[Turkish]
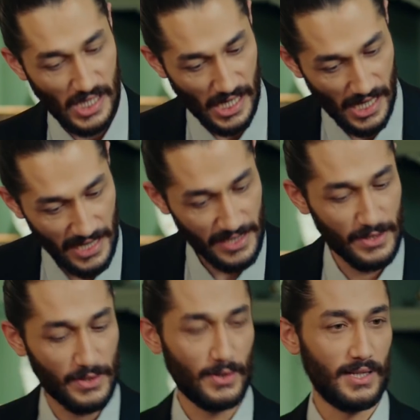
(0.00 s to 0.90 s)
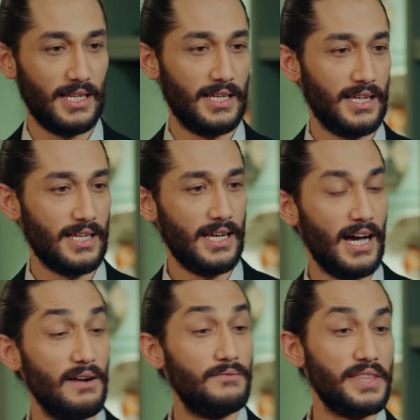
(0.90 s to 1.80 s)
Ha şöyle,
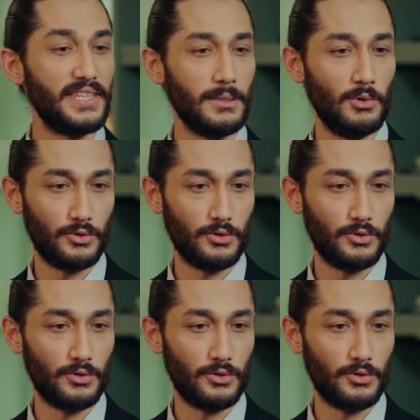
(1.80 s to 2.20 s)
hanımefendi gibi